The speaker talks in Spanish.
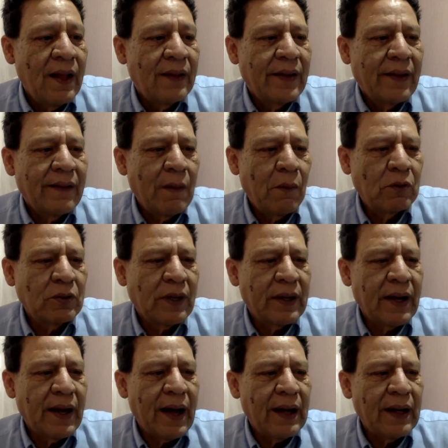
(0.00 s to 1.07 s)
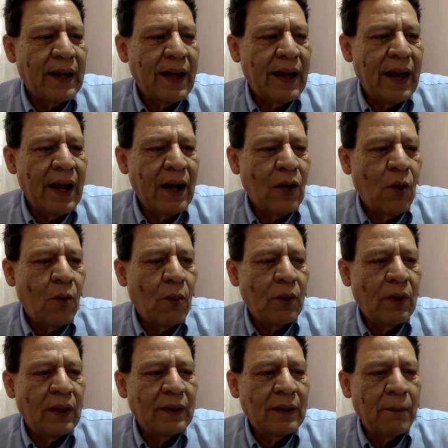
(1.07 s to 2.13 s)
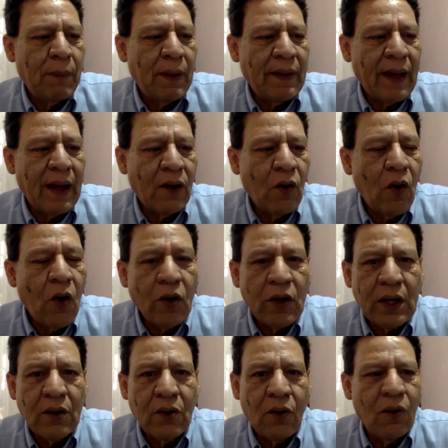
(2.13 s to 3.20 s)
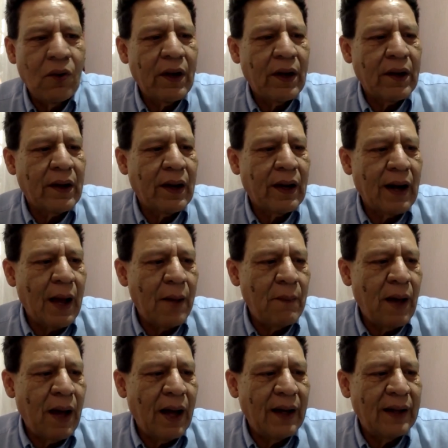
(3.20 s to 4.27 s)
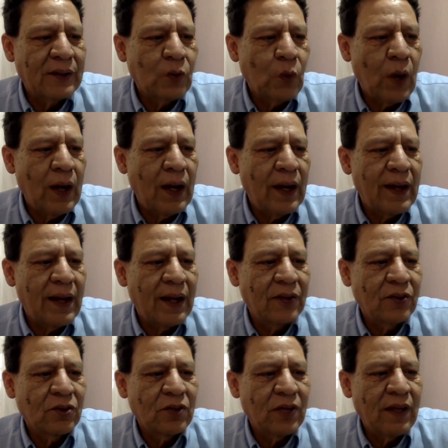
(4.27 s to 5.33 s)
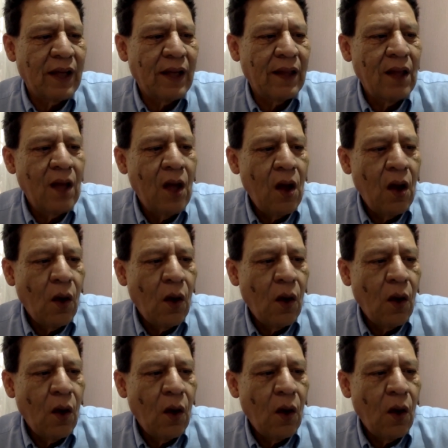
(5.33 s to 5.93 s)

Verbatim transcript: debemos agregarle el componente pedagógico que reclama a la escuela y a la sociedad